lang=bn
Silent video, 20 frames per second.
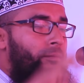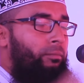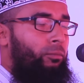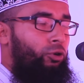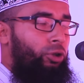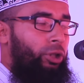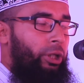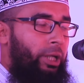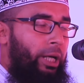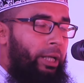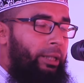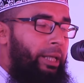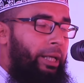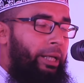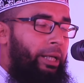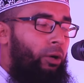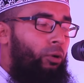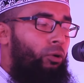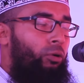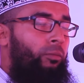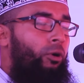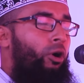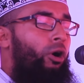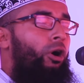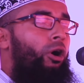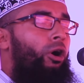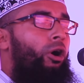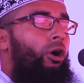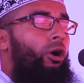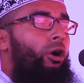মদিনা থেকে
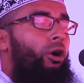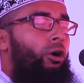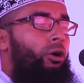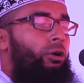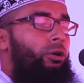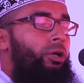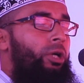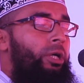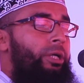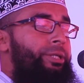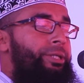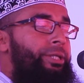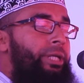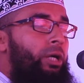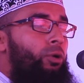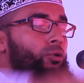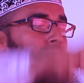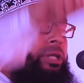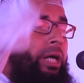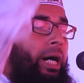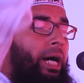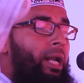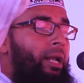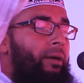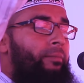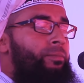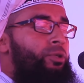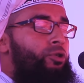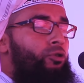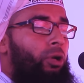ওমর জেরু
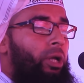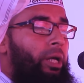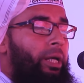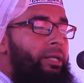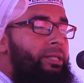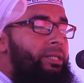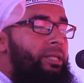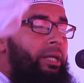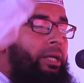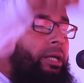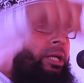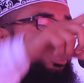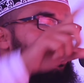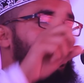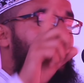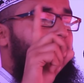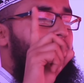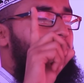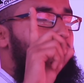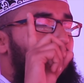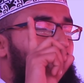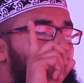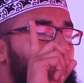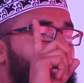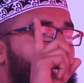জালেম চলে গেছে সাথে শুধু